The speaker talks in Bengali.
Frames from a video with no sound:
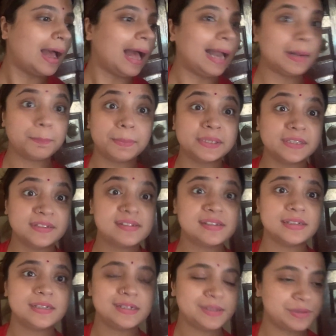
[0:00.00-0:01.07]
একটা
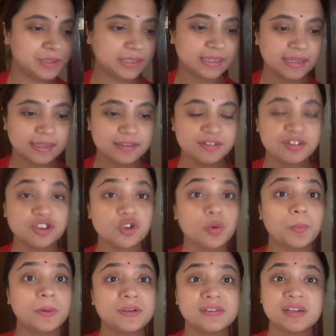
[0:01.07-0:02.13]
পার্সেল দিতে এসছে তো
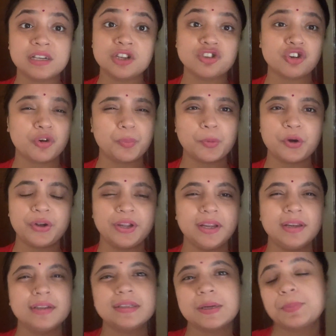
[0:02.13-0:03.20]
পার্সেলটা চটপট নিয়ে
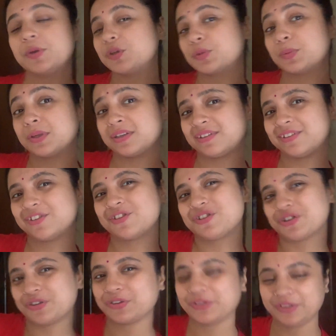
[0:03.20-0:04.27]
নিই তারপরে তোমাদের সাথে
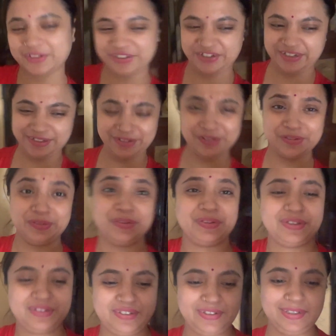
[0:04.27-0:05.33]
ছোটো করে শেয়ার
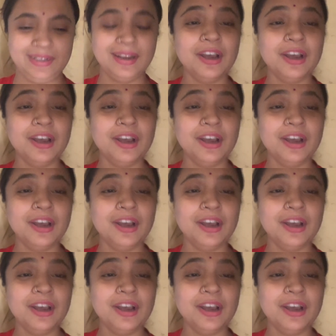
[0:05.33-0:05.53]
করছি